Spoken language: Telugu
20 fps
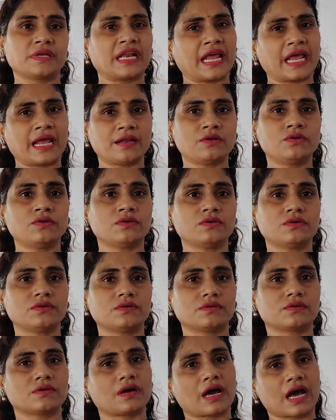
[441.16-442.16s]
నేను
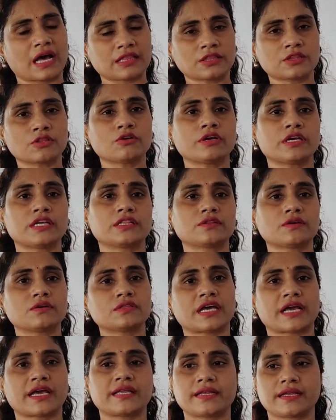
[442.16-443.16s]
అంతో ఇంతో
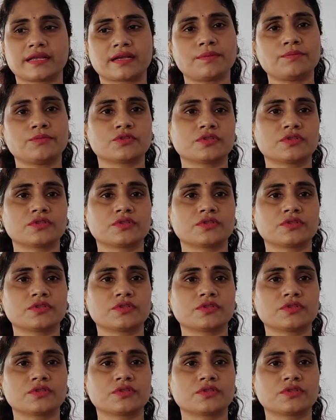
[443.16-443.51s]
ధైర్యంగా